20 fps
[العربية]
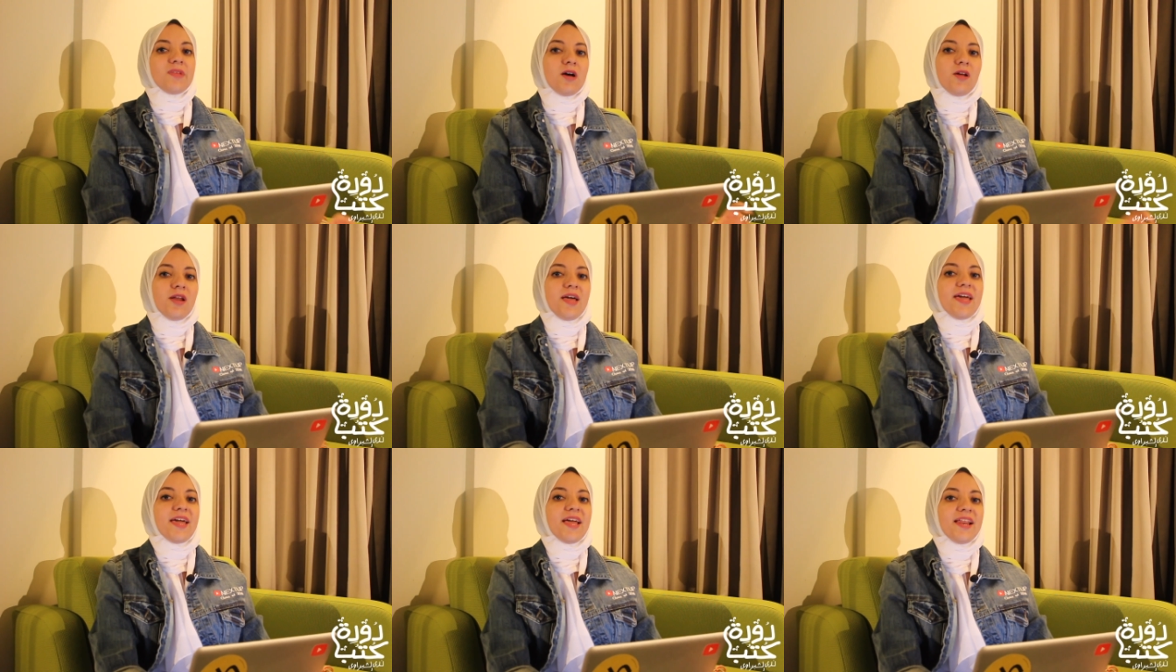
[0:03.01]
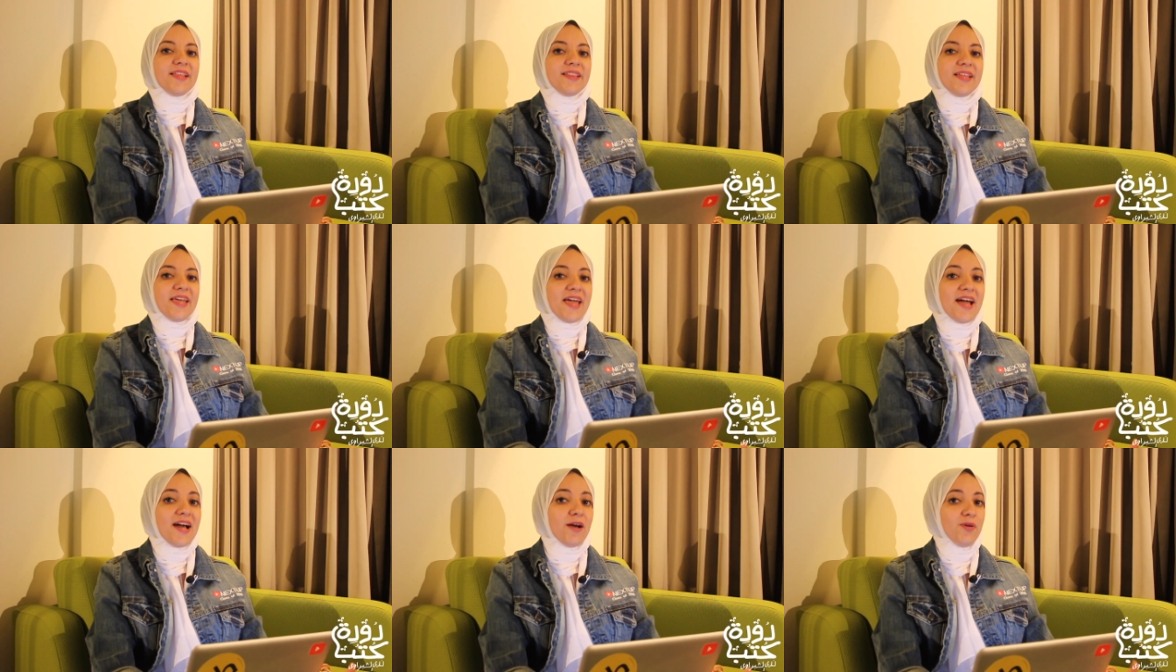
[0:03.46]
اول حاجه
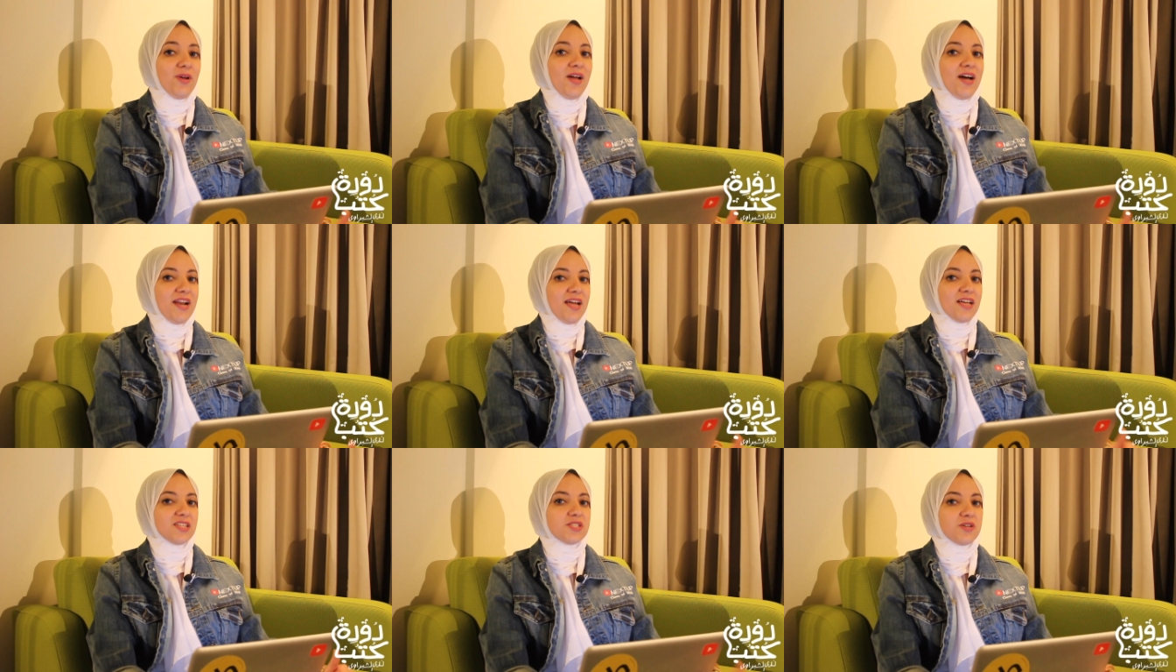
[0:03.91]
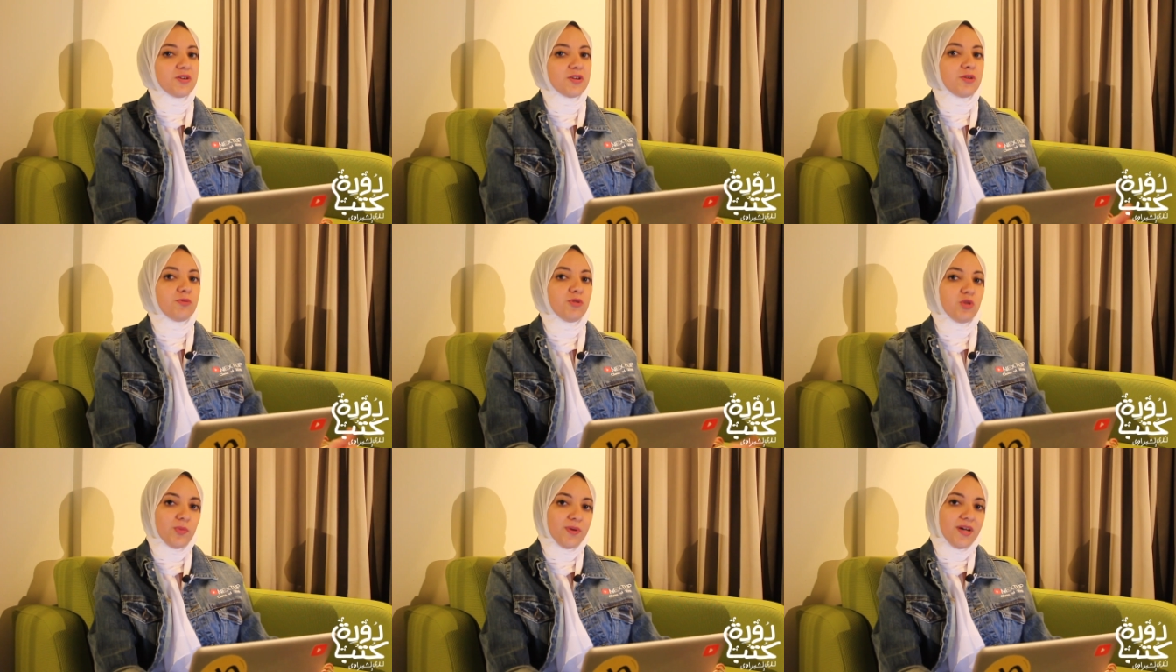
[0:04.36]
لان هي اول حلقه
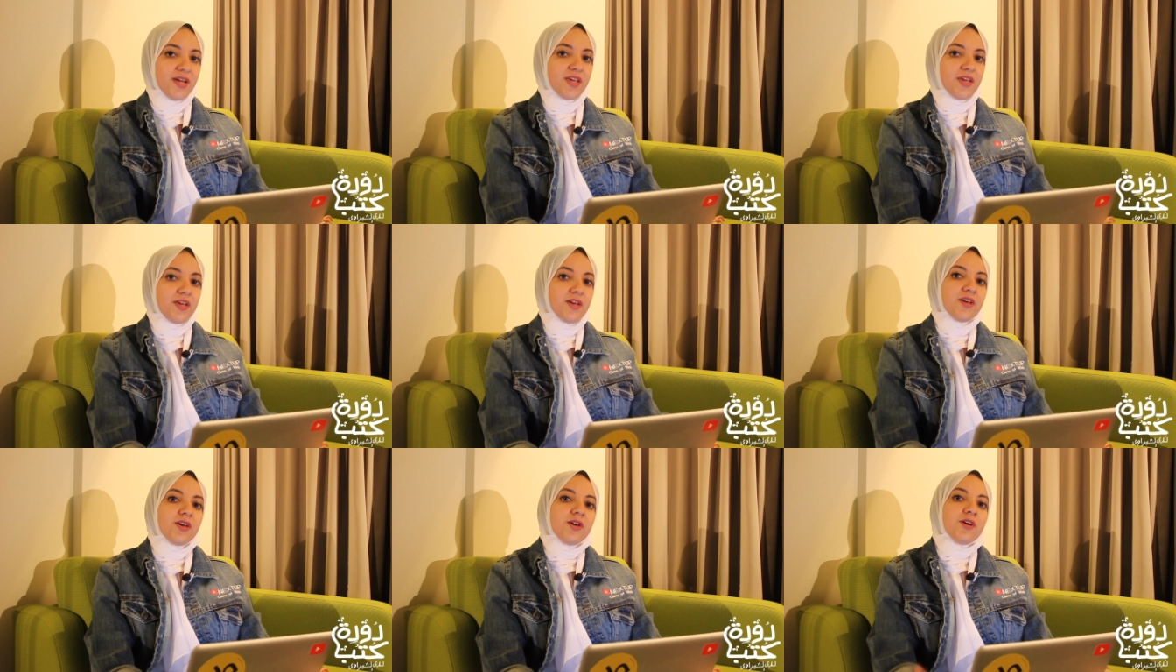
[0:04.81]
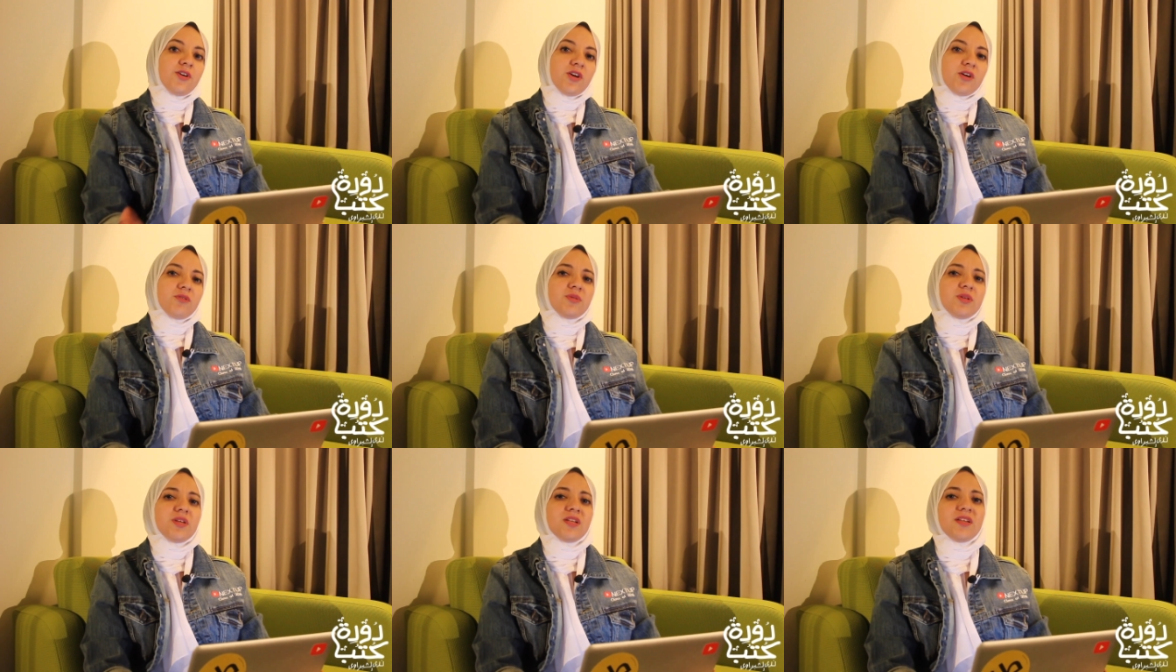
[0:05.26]
صورها من دبي
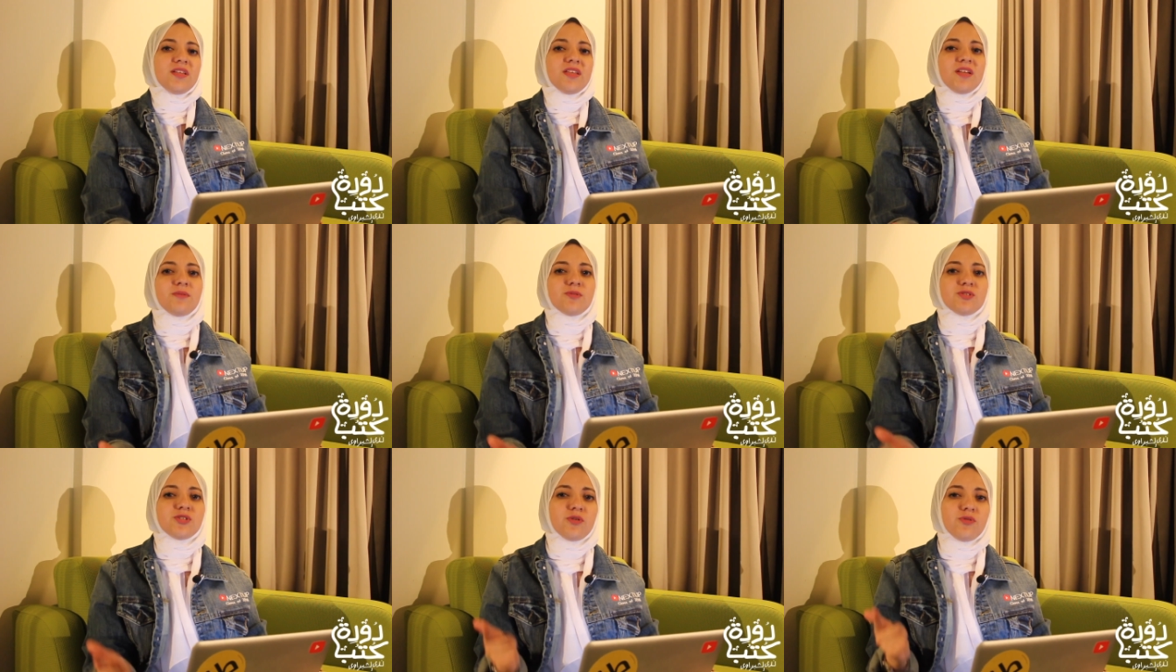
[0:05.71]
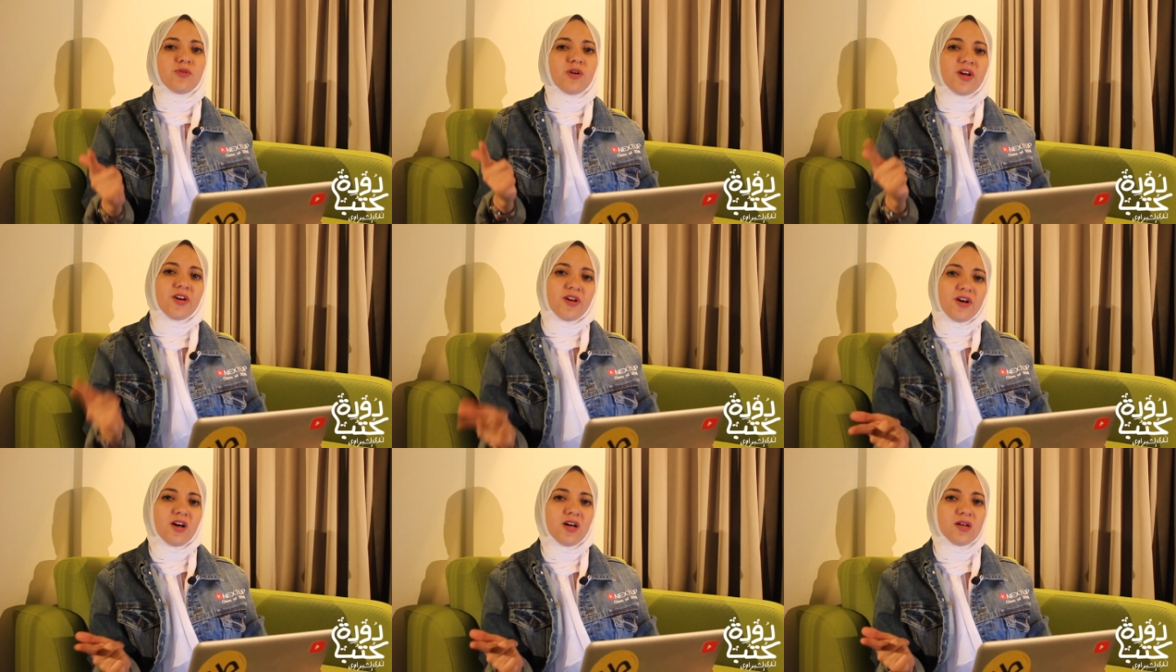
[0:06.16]
رقم اتنين لان انا
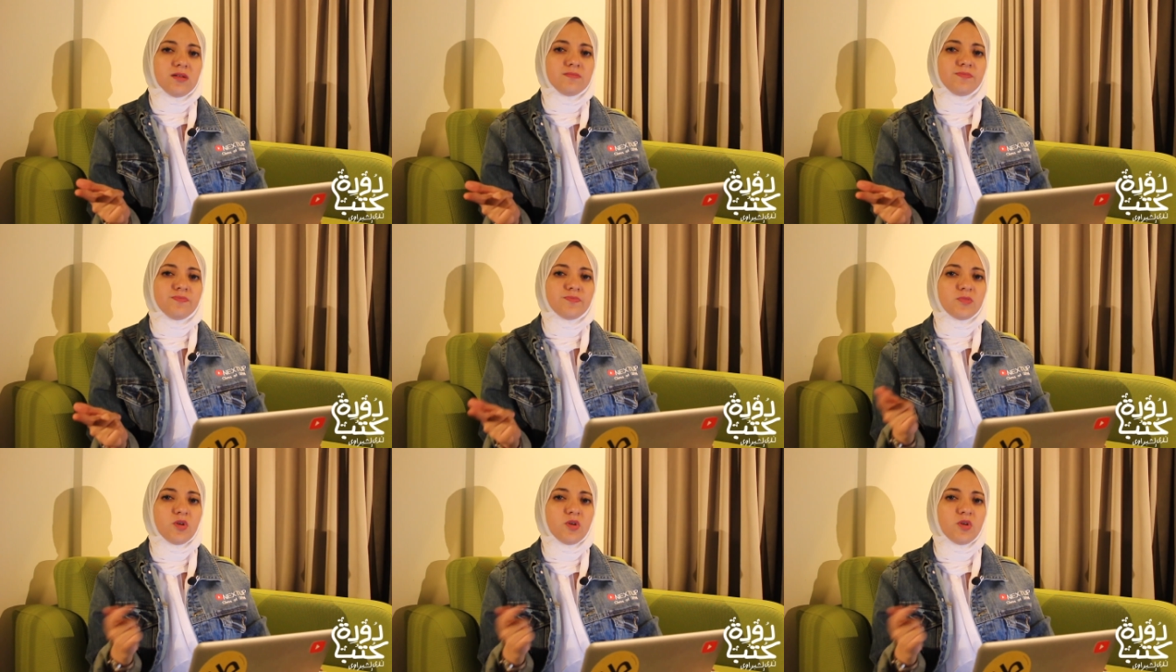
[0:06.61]
بصورها